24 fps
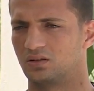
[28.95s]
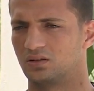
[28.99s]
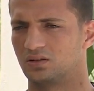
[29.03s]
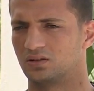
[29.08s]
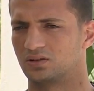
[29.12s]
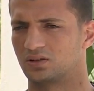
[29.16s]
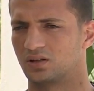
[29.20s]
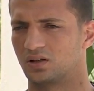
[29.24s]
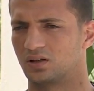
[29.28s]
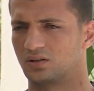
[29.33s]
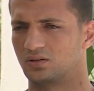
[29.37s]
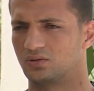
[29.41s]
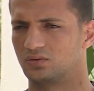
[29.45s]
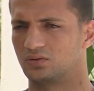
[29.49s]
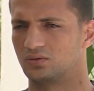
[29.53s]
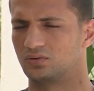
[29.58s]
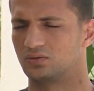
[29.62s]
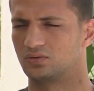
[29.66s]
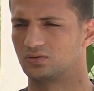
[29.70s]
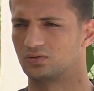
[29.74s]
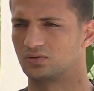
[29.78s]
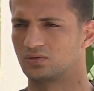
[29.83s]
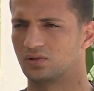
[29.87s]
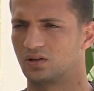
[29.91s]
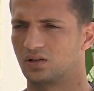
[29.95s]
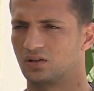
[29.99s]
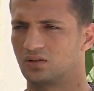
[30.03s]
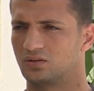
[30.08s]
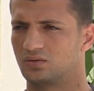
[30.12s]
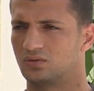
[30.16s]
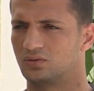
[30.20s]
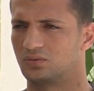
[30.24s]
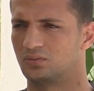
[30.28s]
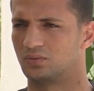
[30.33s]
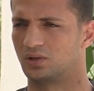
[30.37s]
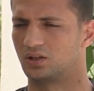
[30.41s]
اش آه، عنده واش
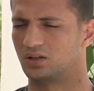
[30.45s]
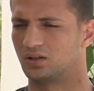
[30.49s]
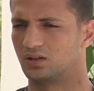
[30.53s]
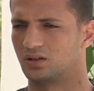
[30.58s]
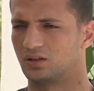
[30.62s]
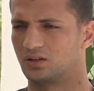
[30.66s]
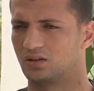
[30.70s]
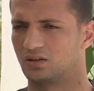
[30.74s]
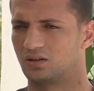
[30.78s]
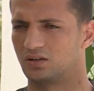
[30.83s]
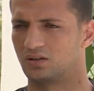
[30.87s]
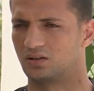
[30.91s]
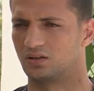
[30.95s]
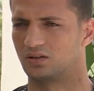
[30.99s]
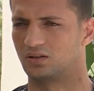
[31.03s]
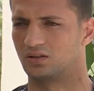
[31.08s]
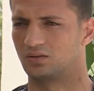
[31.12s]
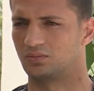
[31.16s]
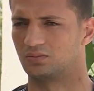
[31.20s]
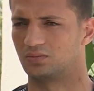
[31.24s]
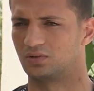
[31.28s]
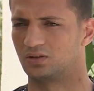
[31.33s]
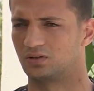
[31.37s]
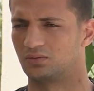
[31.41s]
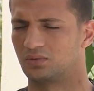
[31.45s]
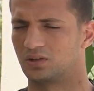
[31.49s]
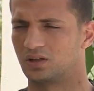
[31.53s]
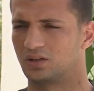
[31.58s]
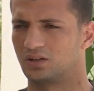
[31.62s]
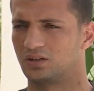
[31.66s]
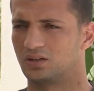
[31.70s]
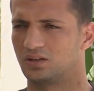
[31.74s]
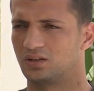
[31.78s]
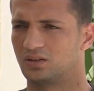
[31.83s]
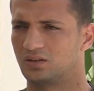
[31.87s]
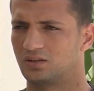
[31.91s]
عنده معناها من
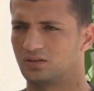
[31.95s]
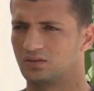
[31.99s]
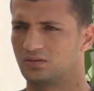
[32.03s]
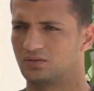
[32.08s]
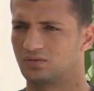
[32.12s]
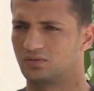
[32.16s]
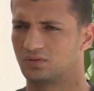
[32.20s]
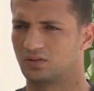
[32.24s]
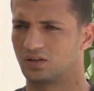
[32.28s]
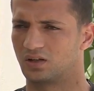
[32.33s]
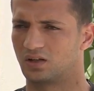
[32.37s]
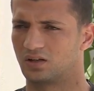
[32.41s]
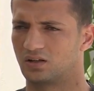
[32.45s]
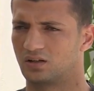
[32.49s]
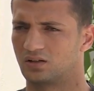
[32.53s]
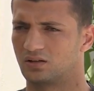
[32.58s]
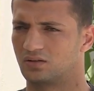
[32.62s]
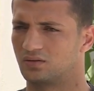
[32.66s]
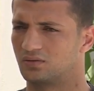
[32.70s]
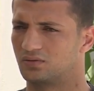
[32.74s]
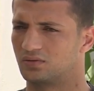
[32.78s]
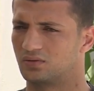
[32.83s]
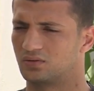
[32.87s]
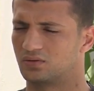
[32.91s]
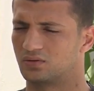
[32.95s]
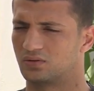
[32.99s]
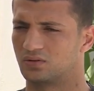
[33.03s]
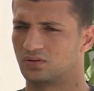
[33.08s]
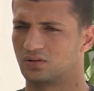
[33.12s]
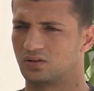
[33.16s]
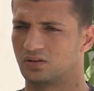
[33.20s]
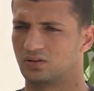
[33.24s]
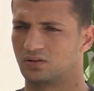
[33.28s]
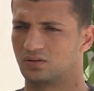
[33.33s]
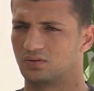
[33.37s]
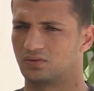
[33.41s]
امكانيات في
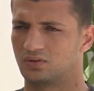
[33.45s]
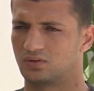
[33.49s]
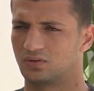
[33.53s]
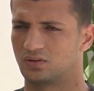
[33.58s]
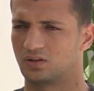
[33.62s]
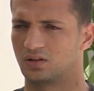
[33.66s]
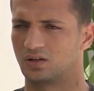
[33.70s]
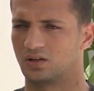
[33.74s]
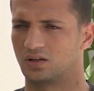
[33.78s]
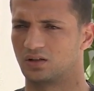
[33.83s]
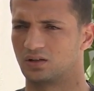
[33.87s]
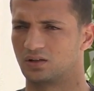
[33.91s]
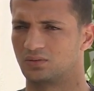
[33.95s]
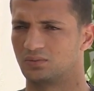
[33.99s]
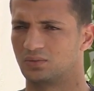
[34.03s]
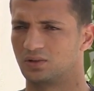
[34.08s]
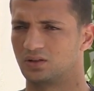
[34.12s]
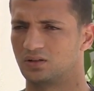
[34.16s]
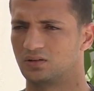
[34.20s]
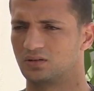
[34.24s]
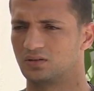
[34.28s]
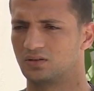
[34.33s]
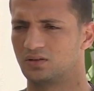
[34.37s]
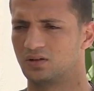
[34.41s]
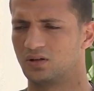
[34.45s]
الكره في الكره العالميه